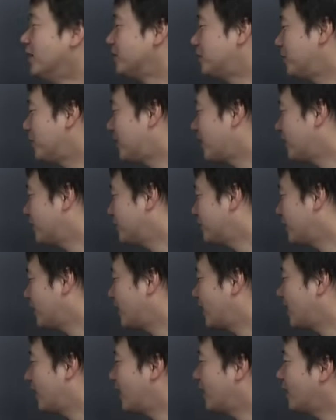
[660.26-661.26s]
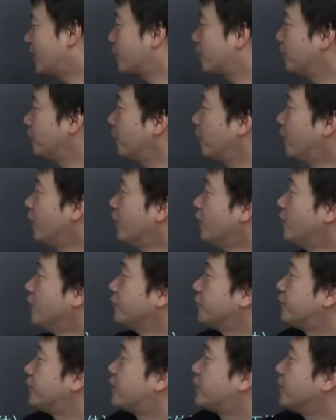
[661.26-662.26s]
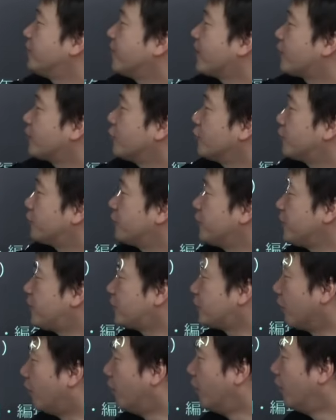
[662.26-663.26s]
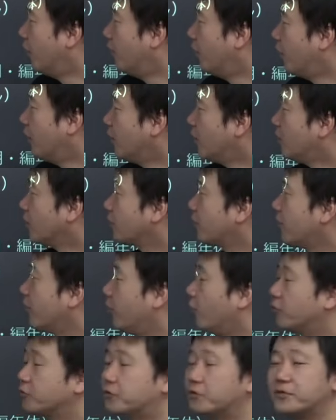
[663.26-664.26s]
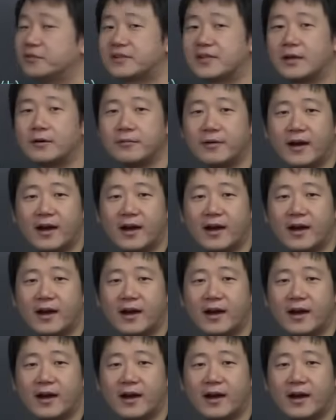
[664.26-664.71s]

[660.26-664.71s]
それからこの藤原の不比と、これお父さん